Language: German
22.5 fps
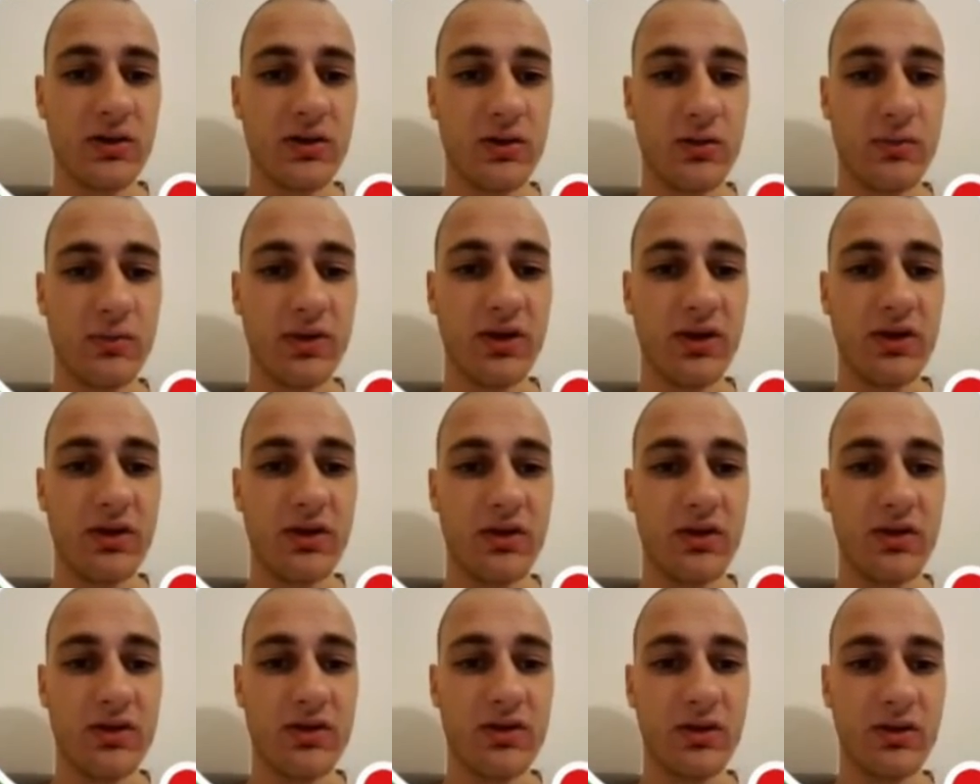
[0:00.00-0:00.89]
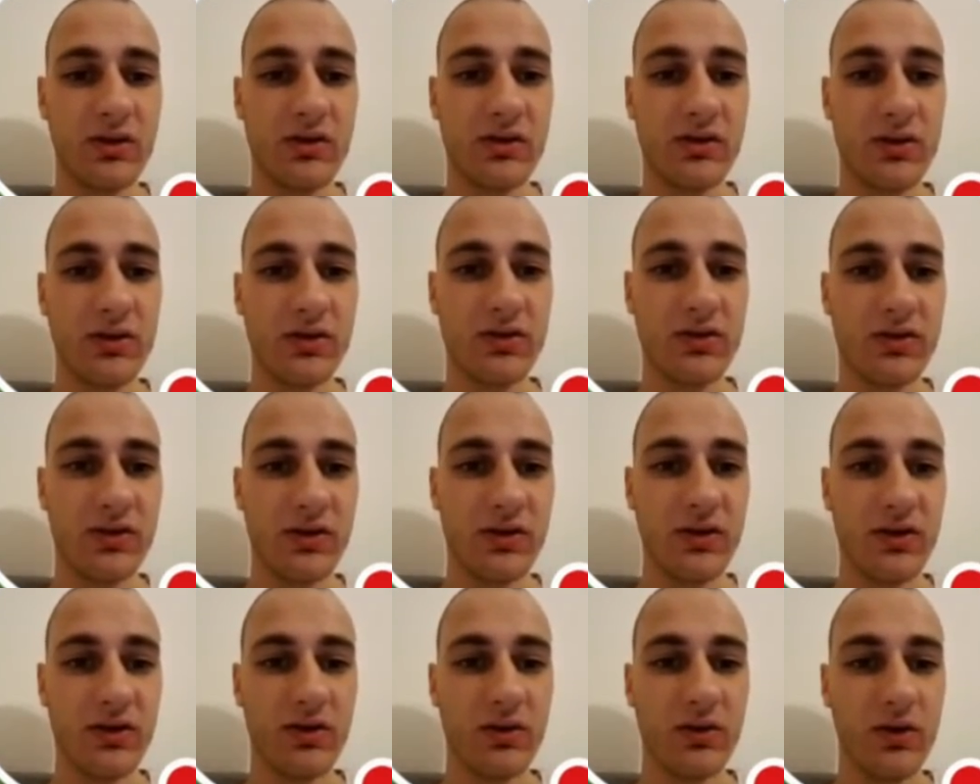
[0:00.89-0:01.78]
Oh mein Gott, Leute,
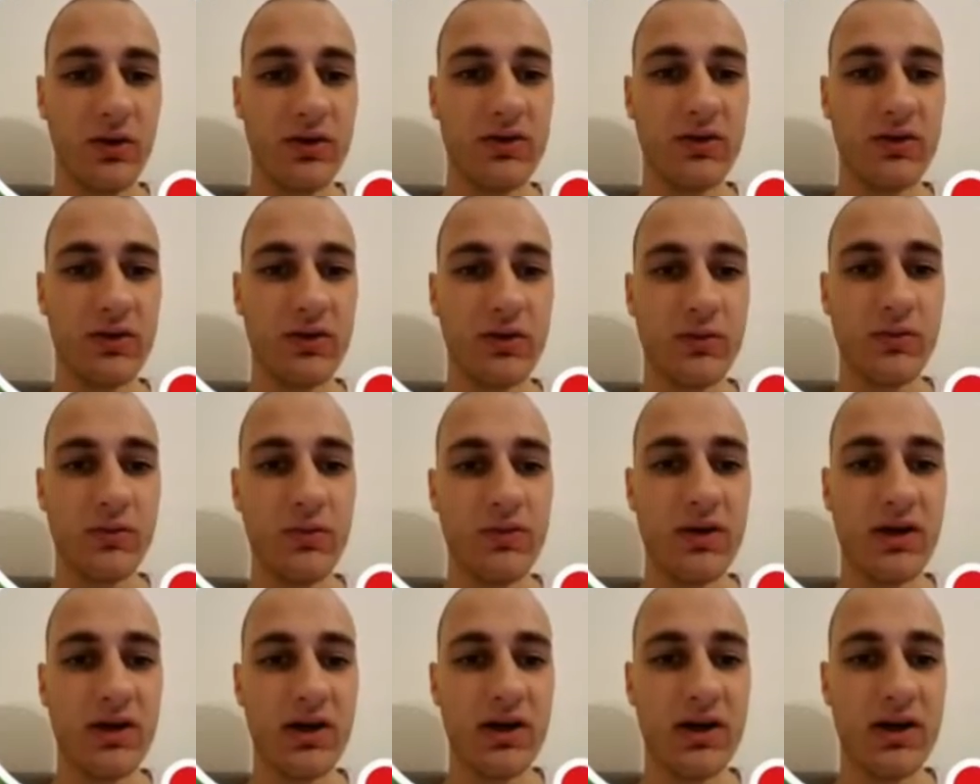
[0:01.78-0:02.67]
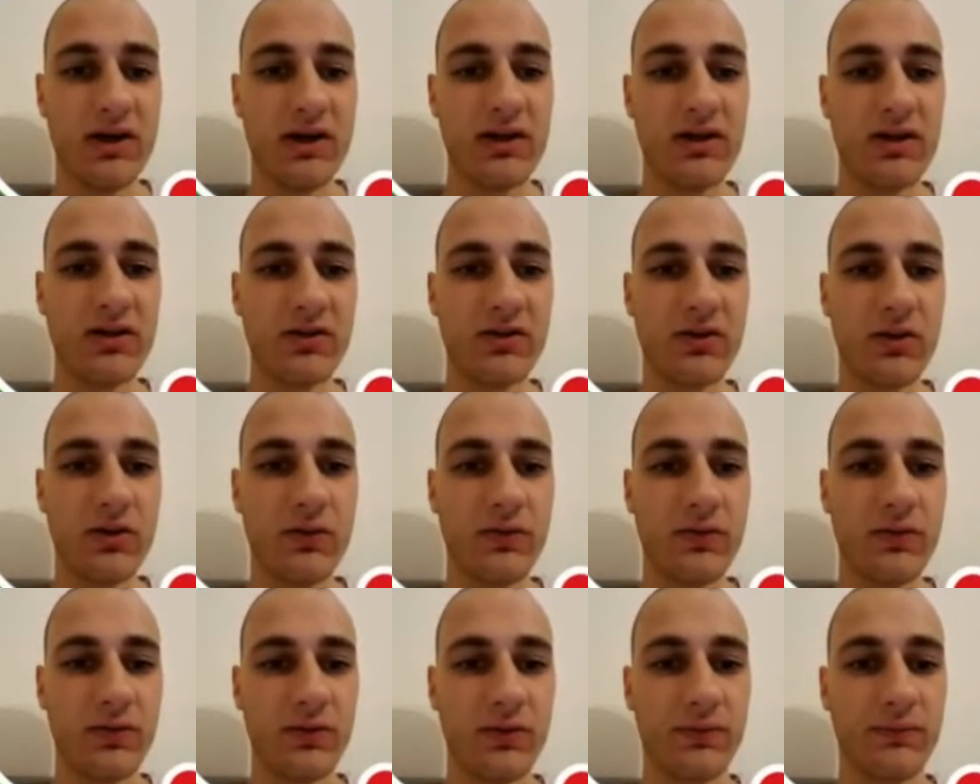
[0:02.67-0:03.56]
heute können wir wieder einiges
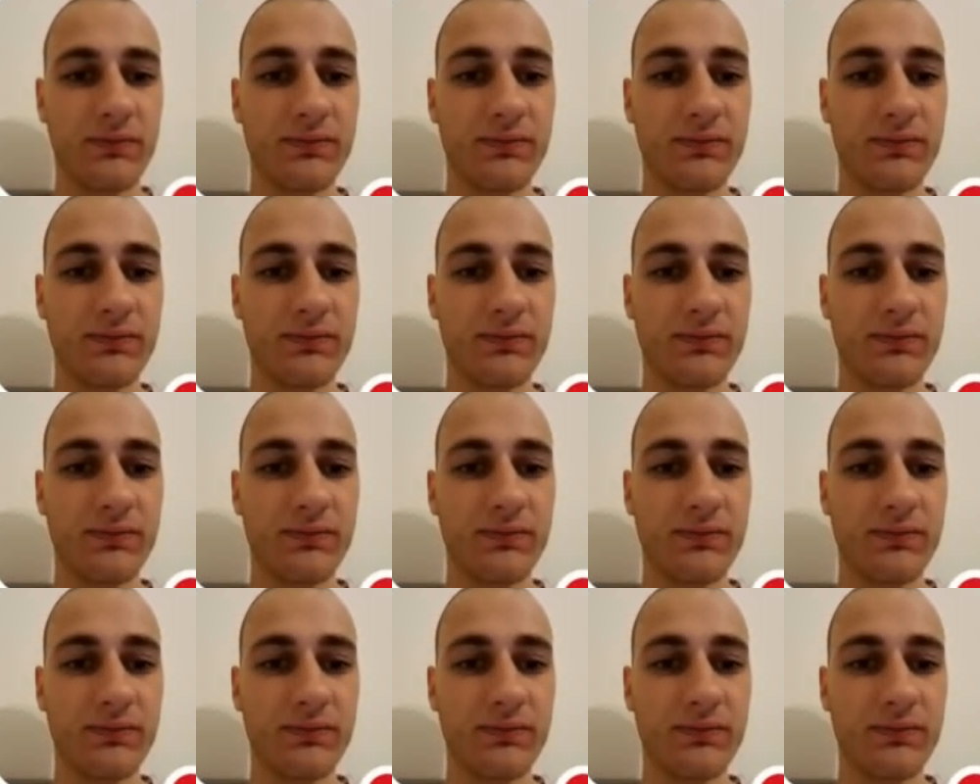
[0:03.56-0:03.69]
öffnen.